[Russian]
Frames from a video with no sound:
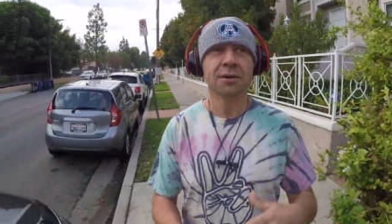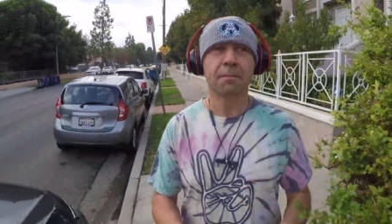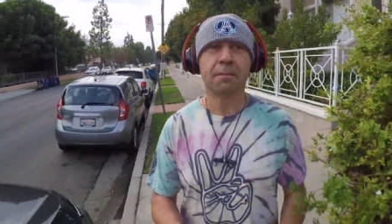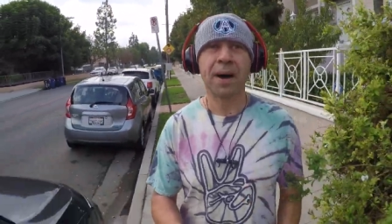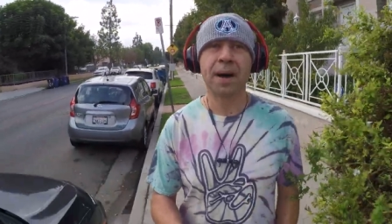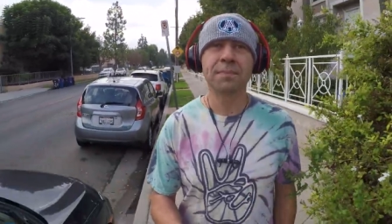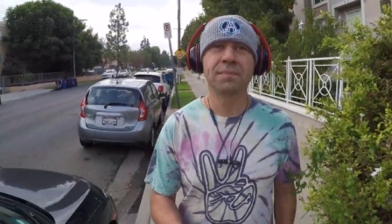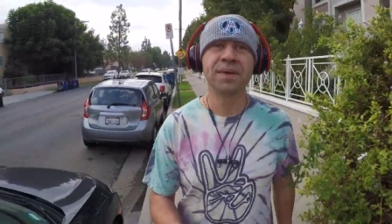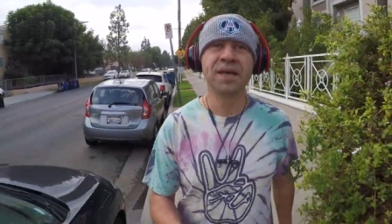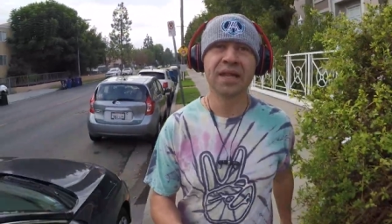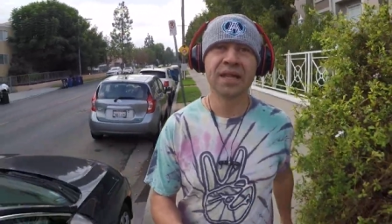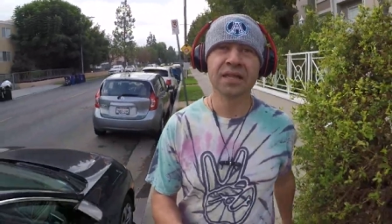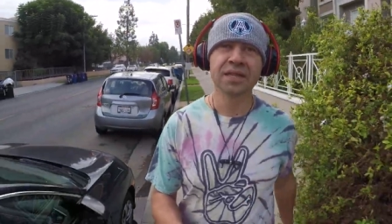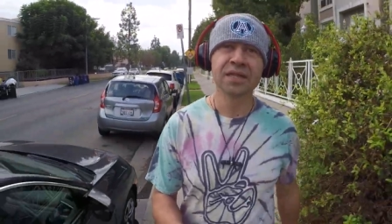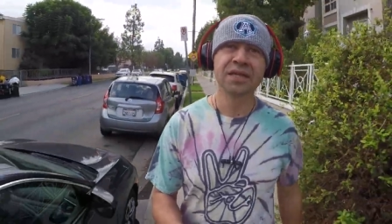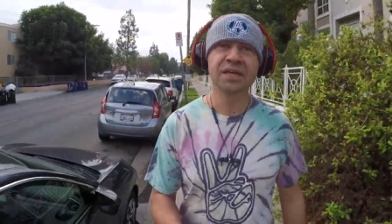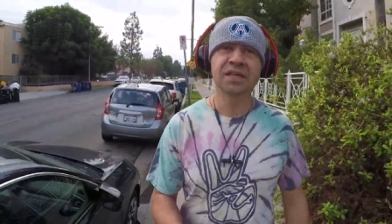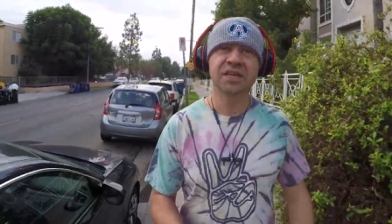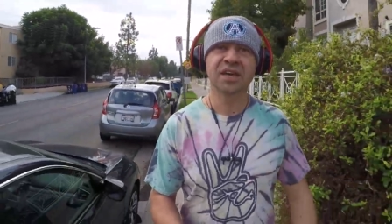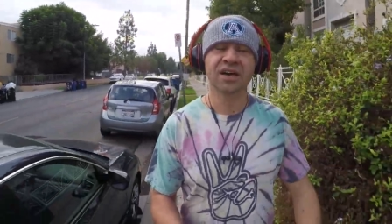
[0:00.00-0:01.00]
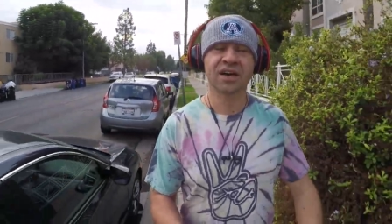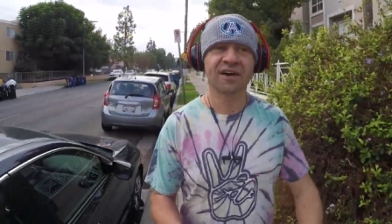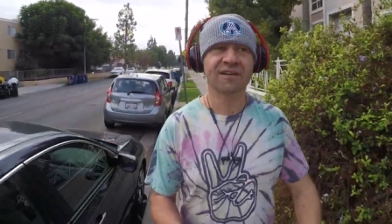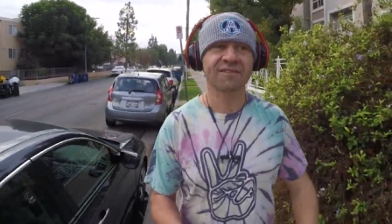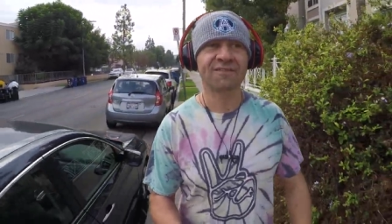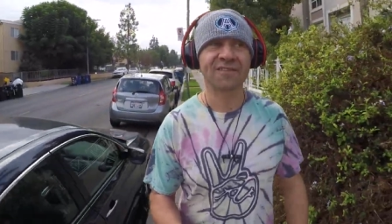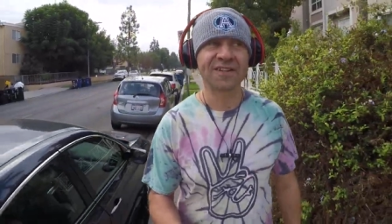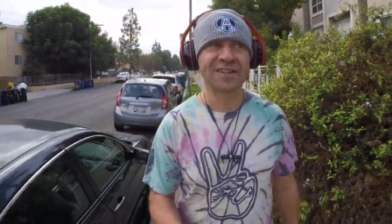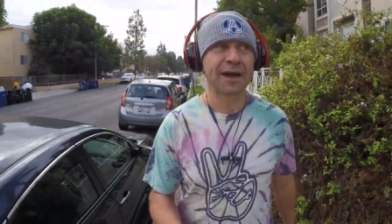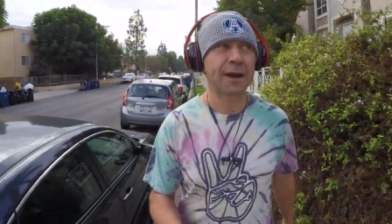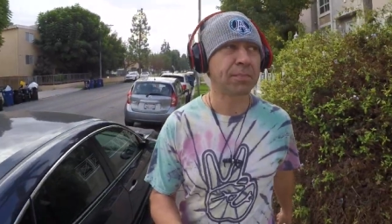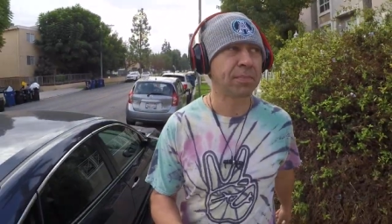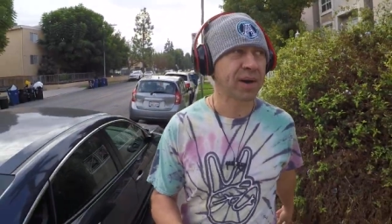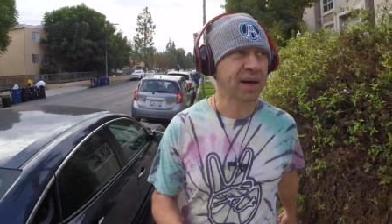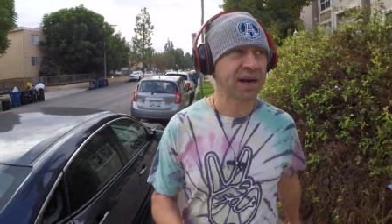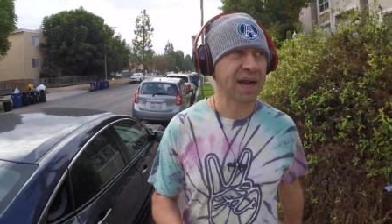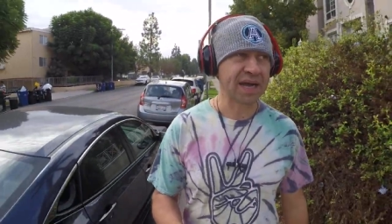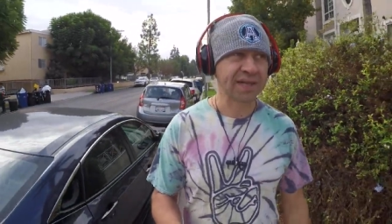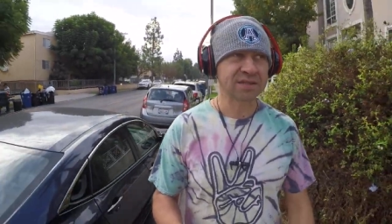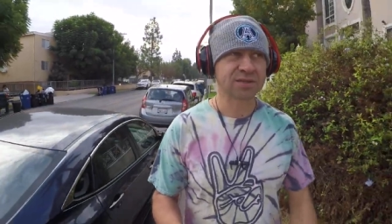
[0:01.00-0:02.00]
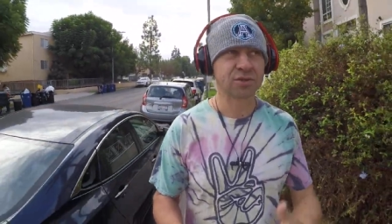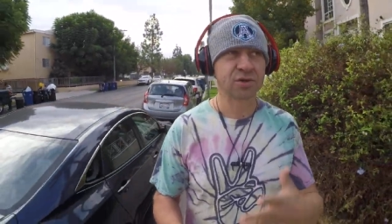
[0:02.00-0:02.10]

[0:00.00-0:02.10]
мобильный фотоаппарат.